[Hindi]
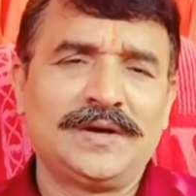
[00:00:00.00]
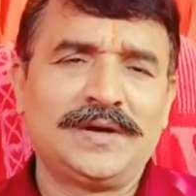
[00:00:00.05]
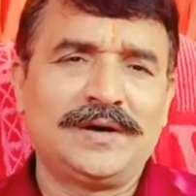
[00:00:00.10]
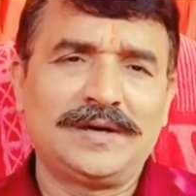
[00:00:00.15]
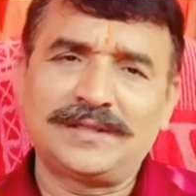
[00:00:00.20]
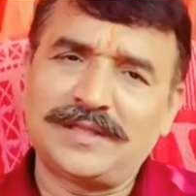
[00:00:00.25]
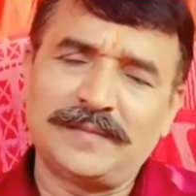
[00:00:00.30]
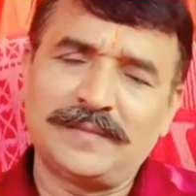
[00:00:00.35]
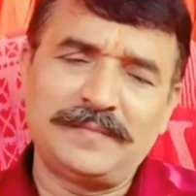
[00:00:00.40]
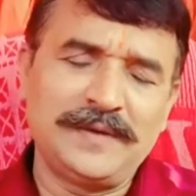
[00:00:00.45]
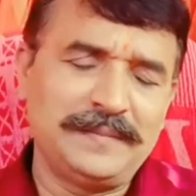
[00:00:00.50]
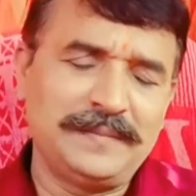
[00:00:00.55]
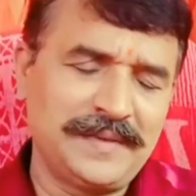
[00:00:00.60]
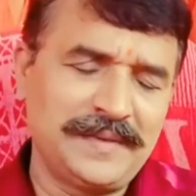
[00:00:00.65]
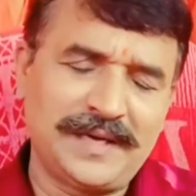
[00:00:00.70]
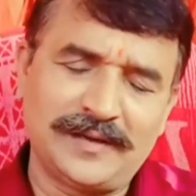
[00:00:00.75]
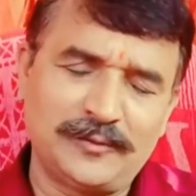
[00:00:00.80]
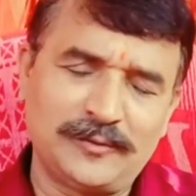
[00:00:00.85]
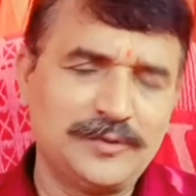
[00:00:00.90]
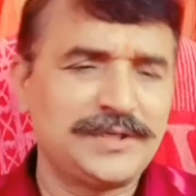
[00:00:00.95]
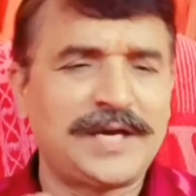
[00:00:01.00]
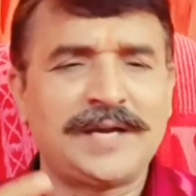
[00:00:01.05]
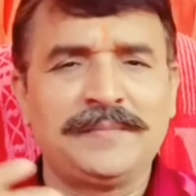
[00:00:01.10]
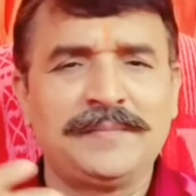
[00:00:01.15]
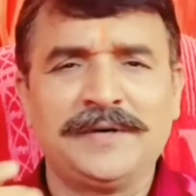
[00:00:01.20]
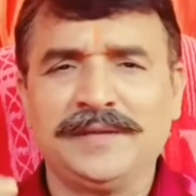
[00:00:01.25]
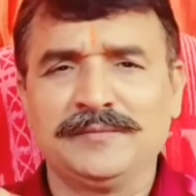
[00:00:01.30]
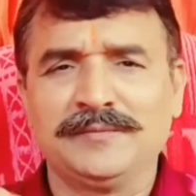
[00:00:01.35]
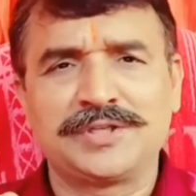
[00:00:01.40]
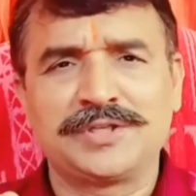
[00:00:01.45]
और तब भी मेरा गुजारा
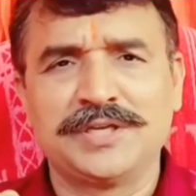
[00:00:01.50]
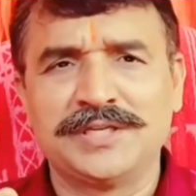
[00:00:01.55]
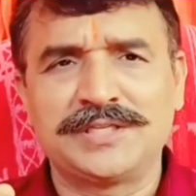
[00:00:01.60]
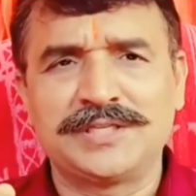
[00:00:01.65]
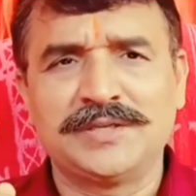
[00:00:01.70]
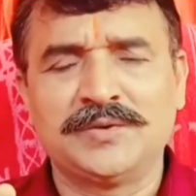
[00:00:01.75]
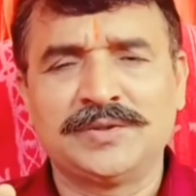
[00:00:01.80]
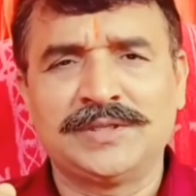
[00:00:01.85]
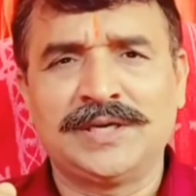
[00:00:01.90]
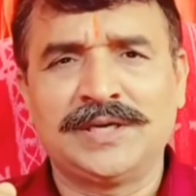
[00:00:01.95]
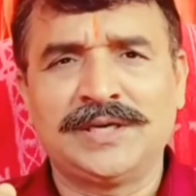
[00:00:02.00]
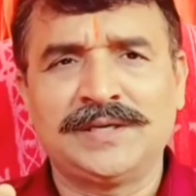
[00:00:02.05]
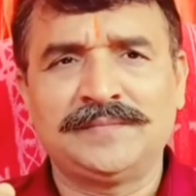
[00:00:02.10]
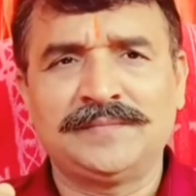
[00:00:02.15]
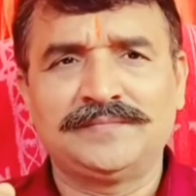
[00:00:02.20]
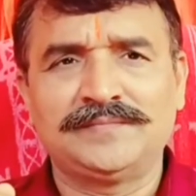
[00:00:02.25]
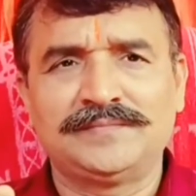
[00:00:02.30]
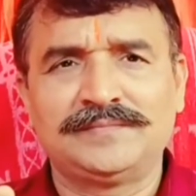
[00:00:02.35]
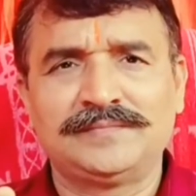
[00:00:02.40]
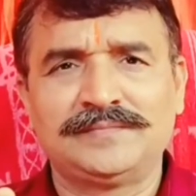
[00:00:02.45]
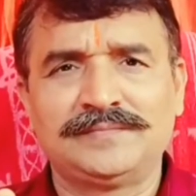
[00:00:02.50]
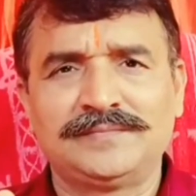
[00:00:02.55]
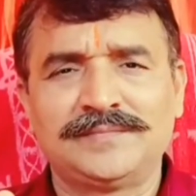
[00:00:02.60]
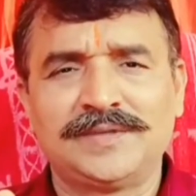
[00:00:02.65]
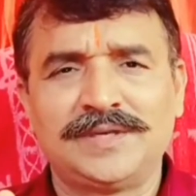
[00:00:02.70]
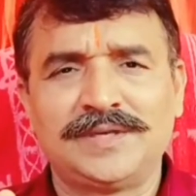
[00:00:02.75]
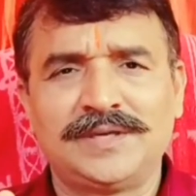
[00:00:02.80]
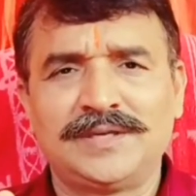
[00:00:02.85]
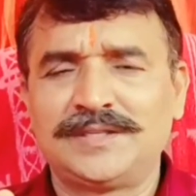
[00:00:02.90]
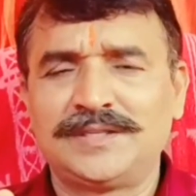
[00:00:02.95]
बड़ी मुश्किल से होता है
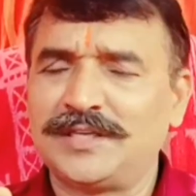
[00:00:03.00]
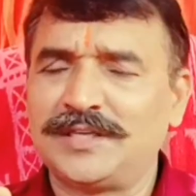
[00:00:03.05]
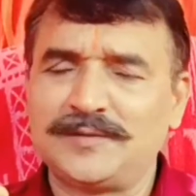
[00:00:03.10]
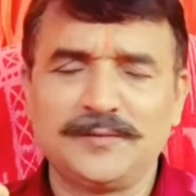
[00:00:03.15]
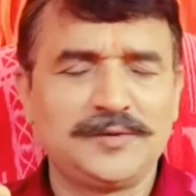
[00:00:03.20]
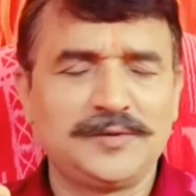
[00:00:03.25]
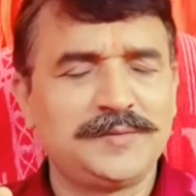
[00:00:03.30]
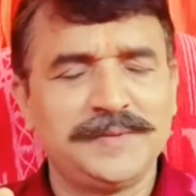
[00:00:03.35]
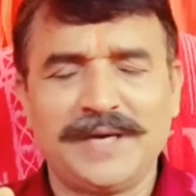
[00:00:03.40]
सचमुच में